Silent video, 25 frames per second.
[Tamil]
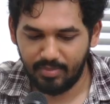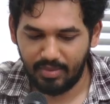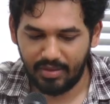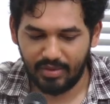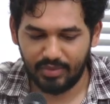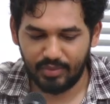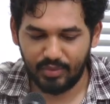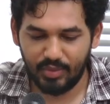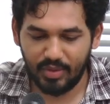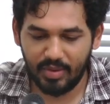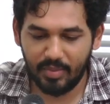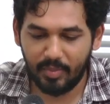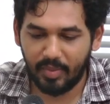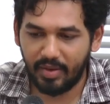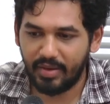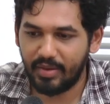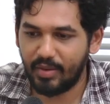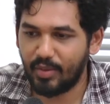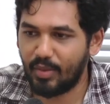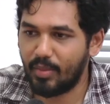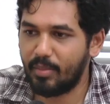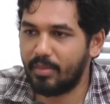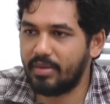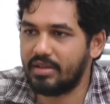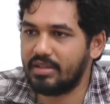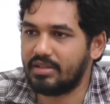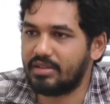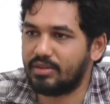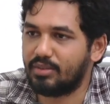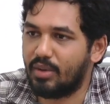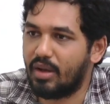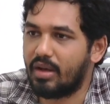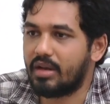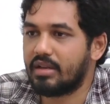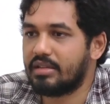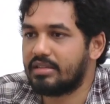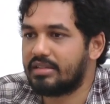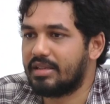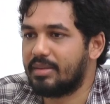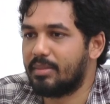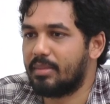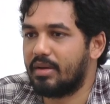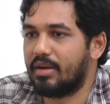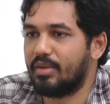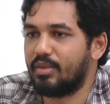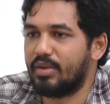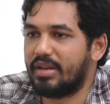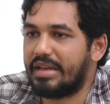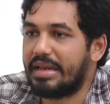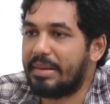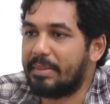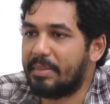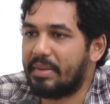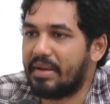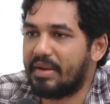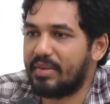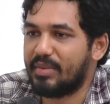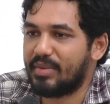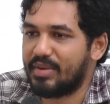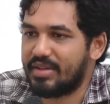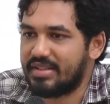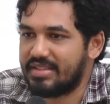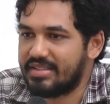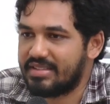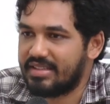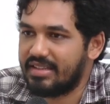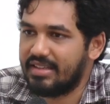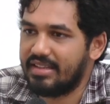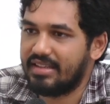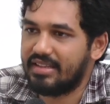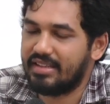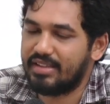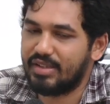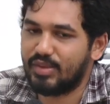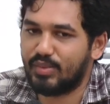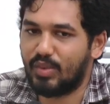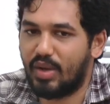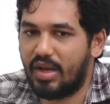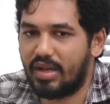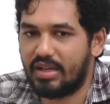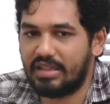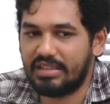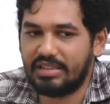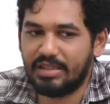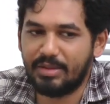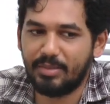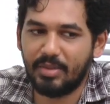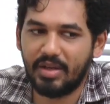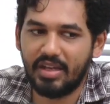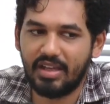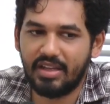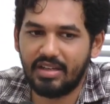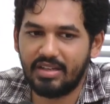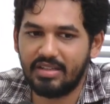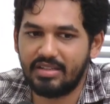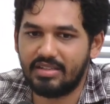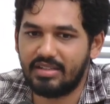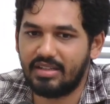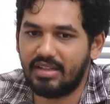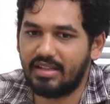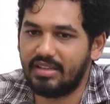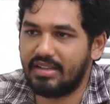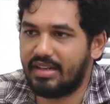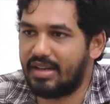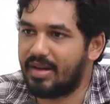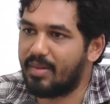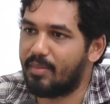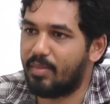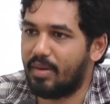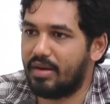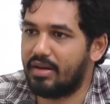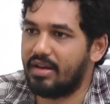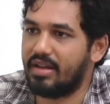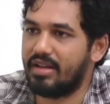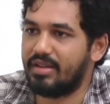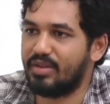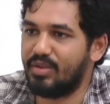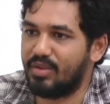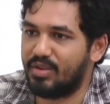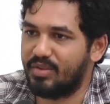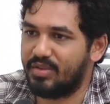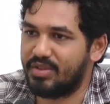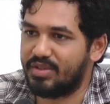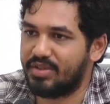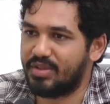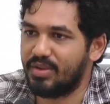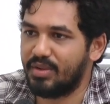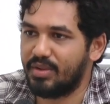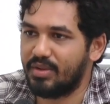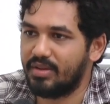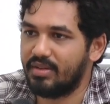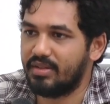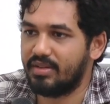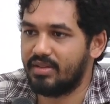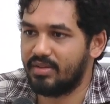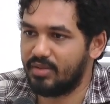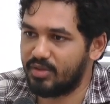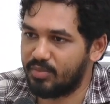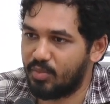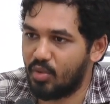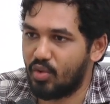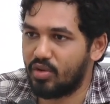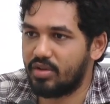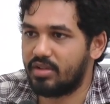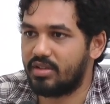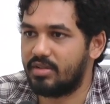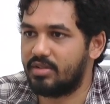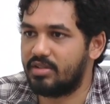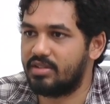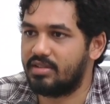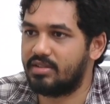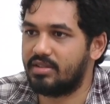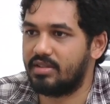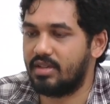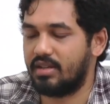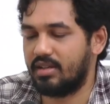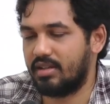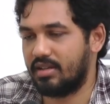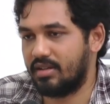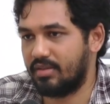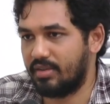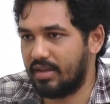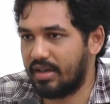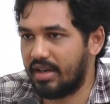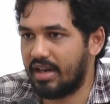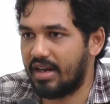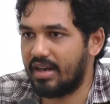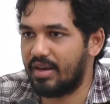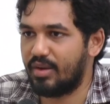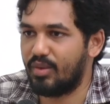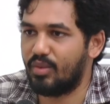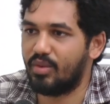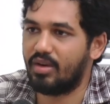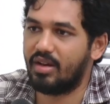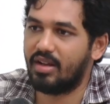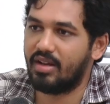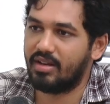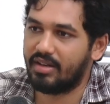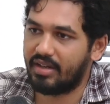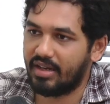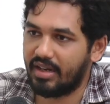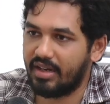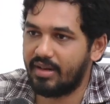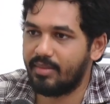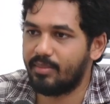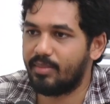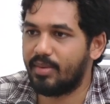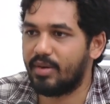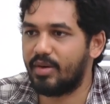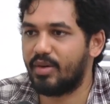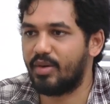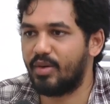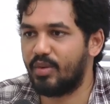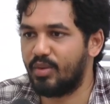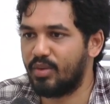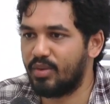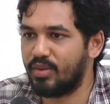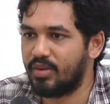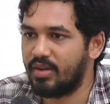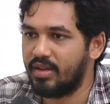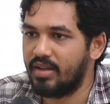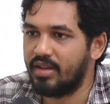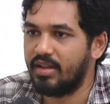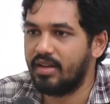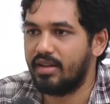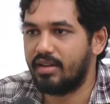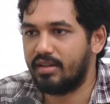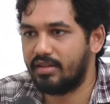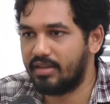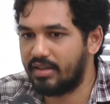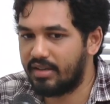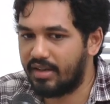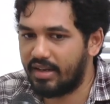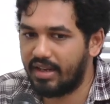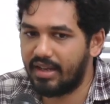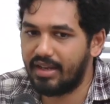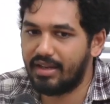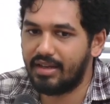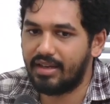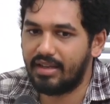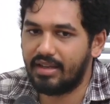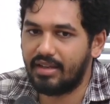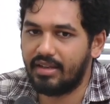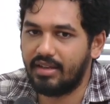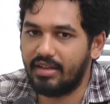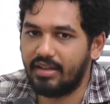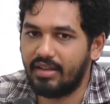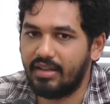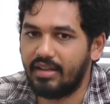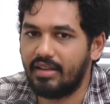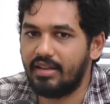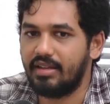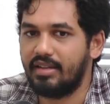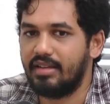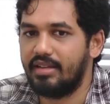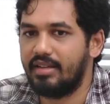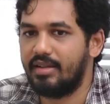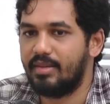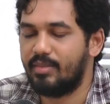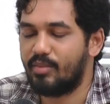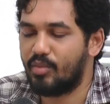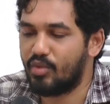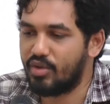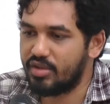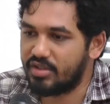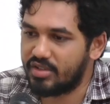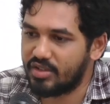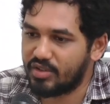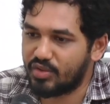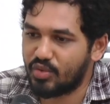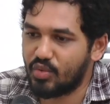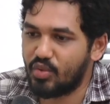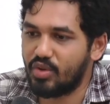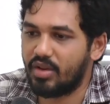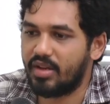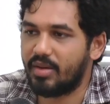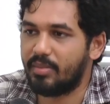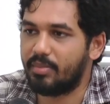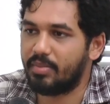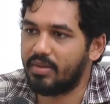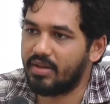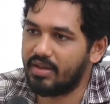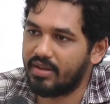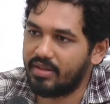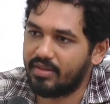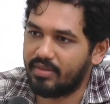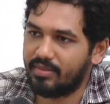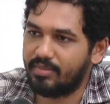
படத்தோட பயணம் ரொம்ப சுவாரஸ்யமாகவும் இனிமையாகவும் இருந்துச்சு சுவாரஸ்யமாக இருந்துச்சுன்னா இது நாங்கள் பண்ணாத ஒரு விஷயம் ஸ்போர்ட்ஸை விளாடணுன்னா ட்ரெயின் பண்ணணும் இந்த ட்ரெயினிங்கு முடித்து ஷூட் அப்போ